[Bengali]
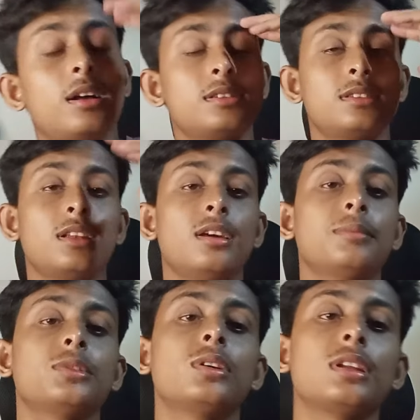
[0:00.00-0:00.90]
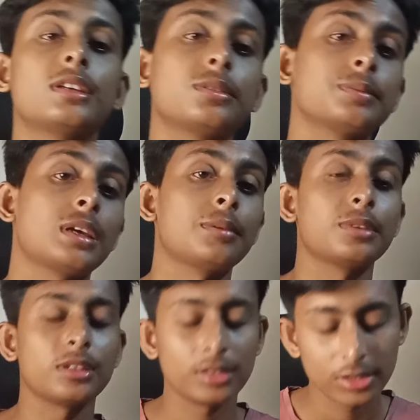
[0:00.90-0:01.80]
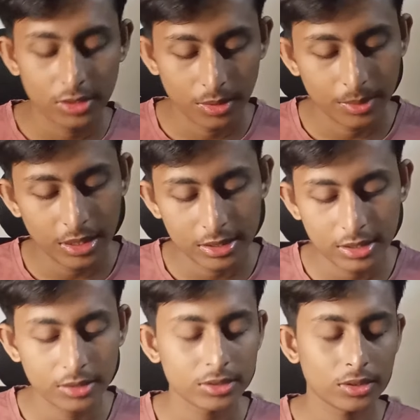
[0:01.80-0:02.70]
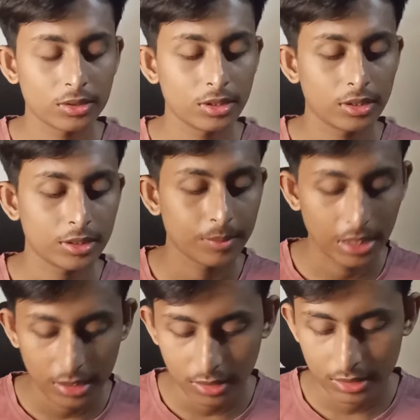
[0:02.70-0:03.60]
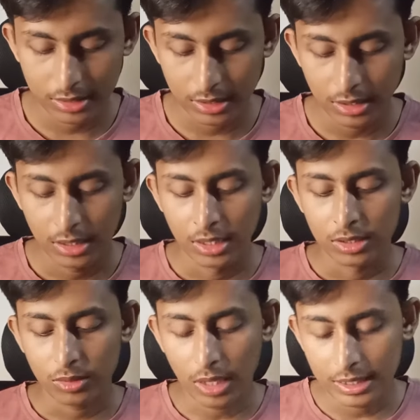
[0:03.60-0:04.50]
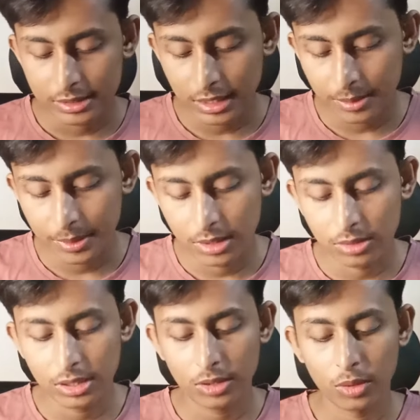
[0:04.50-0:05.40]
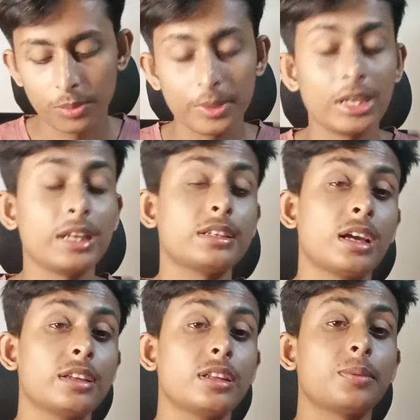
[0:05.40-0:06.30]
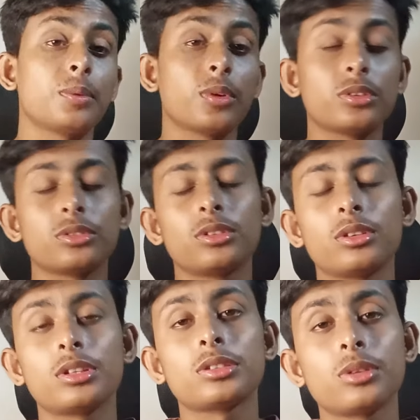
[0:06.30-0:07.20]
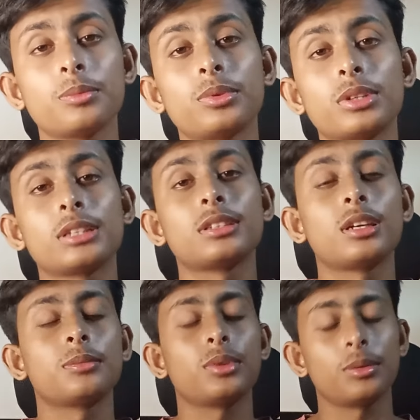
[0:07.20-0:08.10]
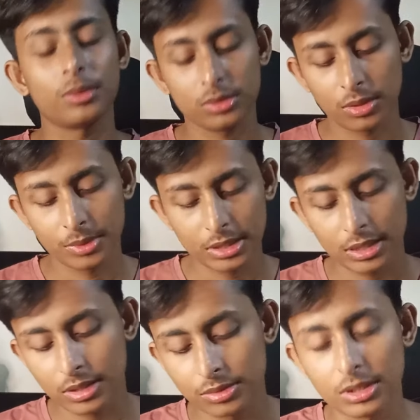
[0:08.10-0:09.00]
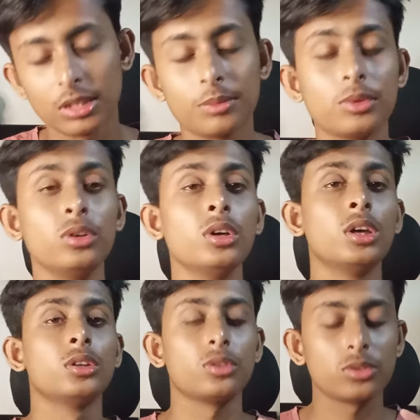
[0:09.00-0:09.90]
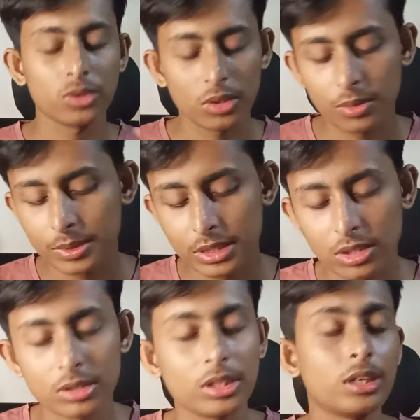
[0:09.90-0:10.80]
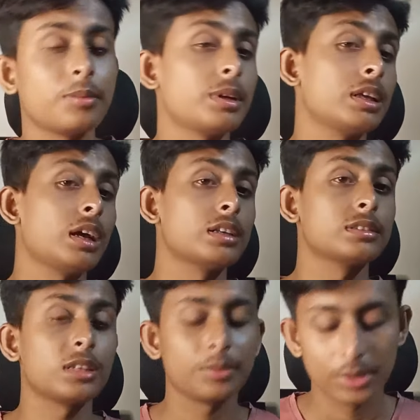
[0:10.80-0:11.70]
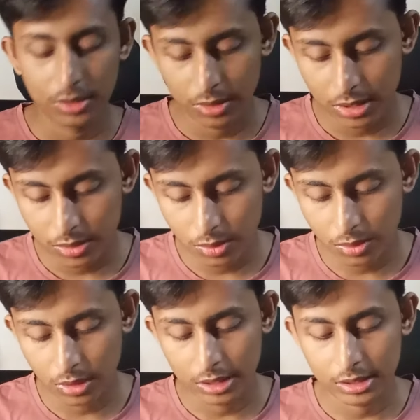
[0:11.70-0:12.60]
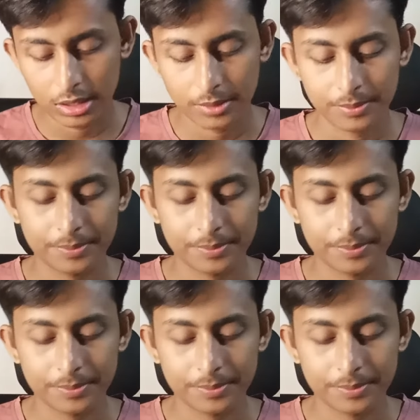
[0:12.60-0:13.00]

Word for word: আসসালামু আলাইকুম কেমন আছেন সবাই আশা করি সকলে অনেক ভালো আছেন তো আজকের ভিডিওতে কপিরাইট আইনের প্রয়োজনীয়তা সম্পর্কে জানবো এবং তোমাদেরকেও জানাবো তো চলো বেশি কথা না বাড়িয়ে আজকের ভিডিওটি শুরু করা যাক